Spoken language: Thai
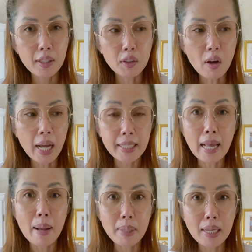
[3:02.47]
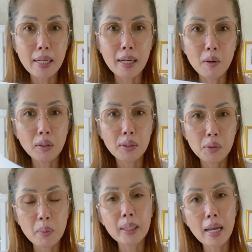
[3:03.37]
ต้องให้สามีนะคะ คนที่อ
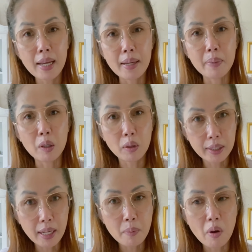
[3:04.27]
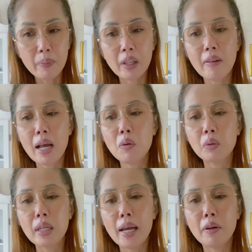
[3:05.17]
ยู่เมืองไทยเป็นคนเส้นผมแต่ว่าลูก
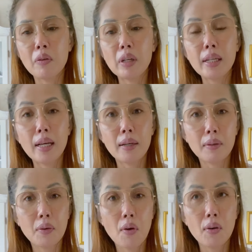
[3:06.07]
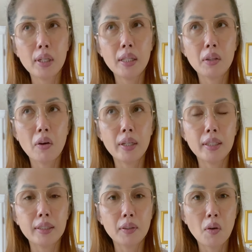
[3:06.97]
ชายของเล่นนะของเล่นตอน
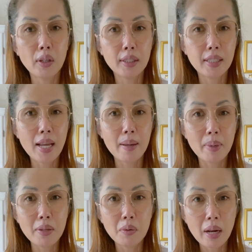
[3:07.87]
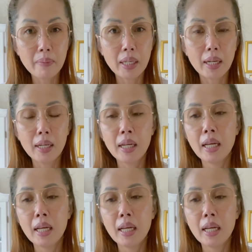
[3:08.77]
คนที่ใหญ่มาอยู่นั่นนะคะ